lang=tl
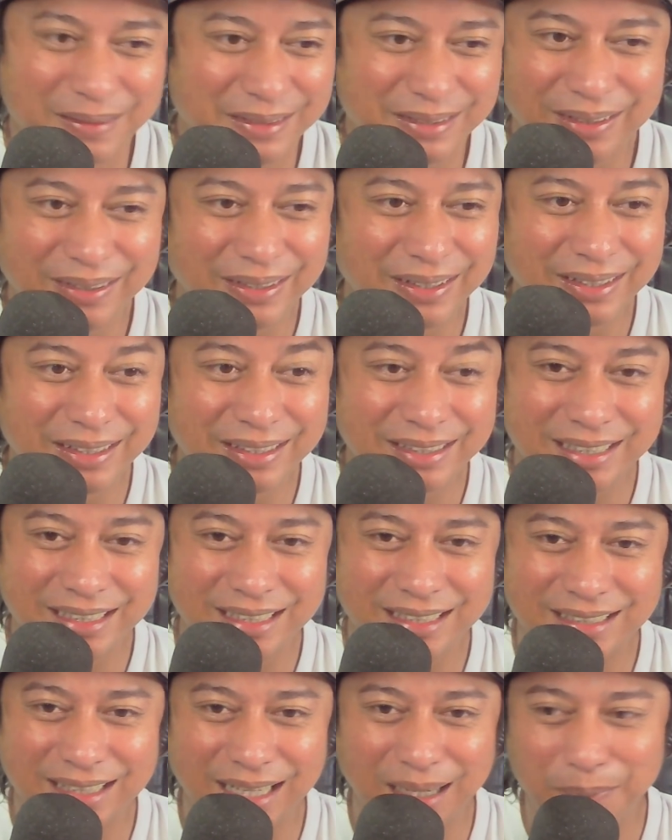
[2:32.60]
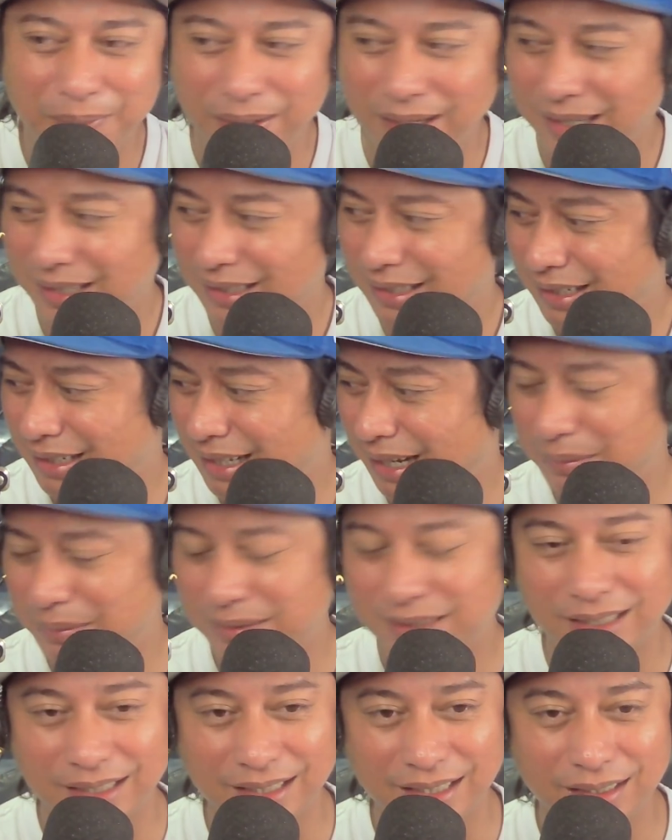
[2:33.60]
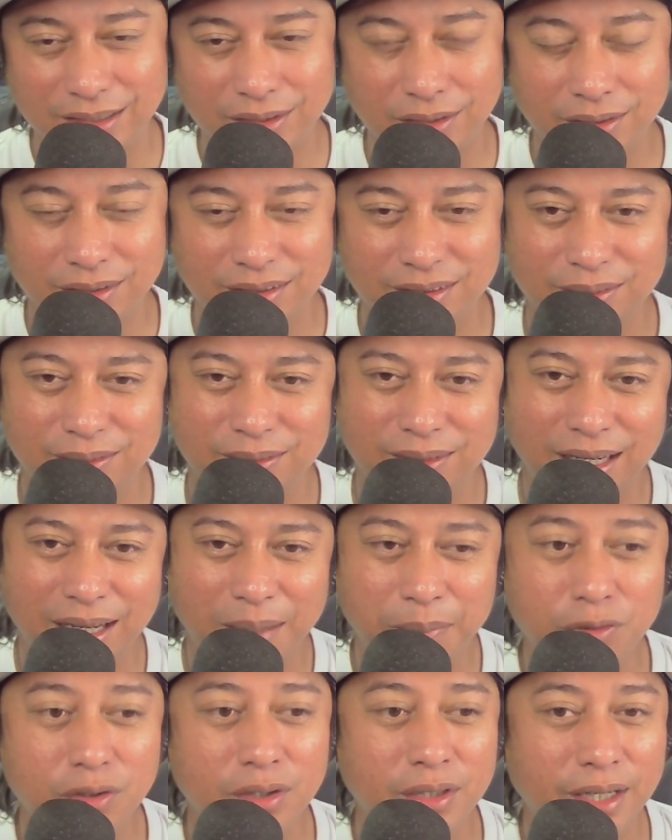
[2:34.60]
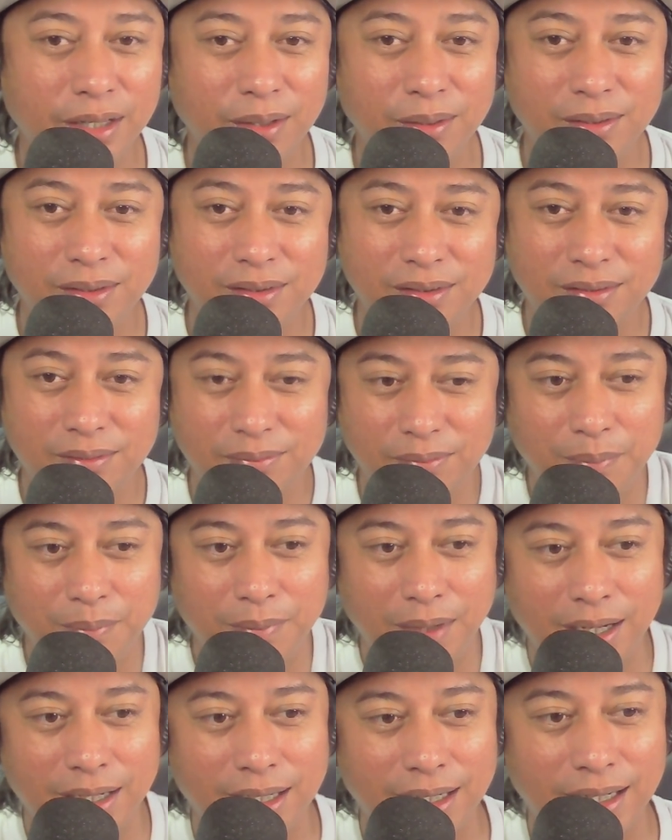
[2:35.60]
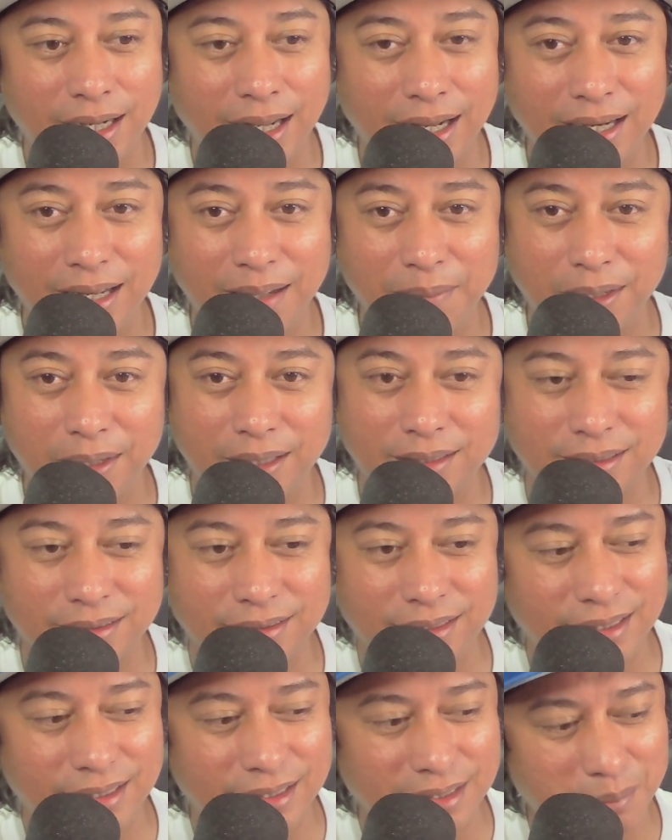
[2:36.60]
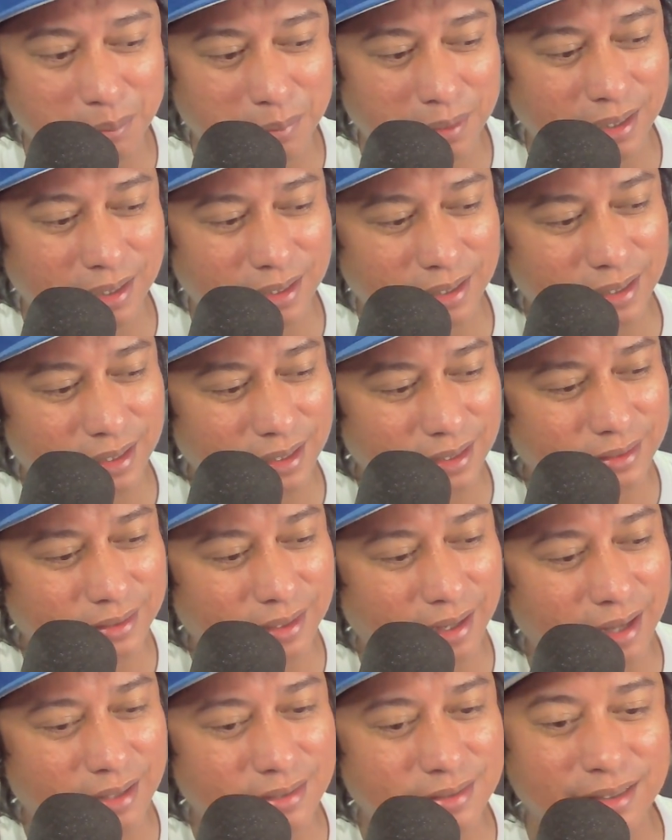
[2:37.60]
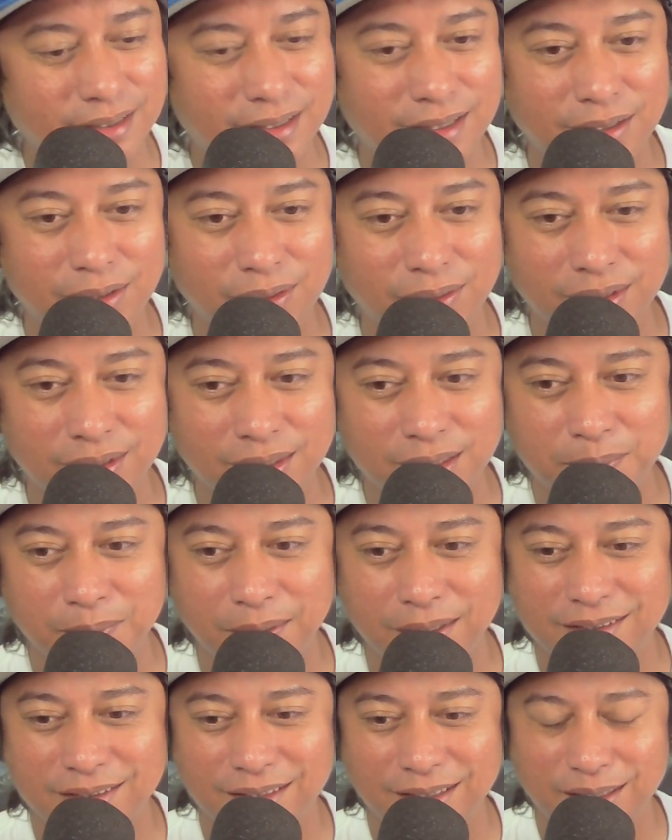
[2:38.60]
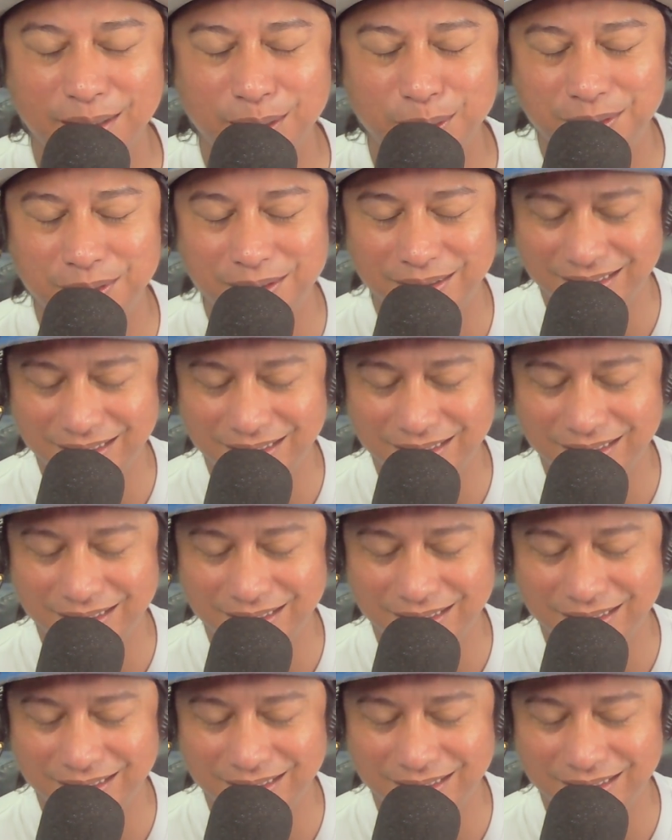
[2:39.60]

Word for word: so, yun yung sinasabi ni Damsa dito. So, alam nyo na yun, no? May mga naglalabasan talaga mga tracks na ganun. Especially yung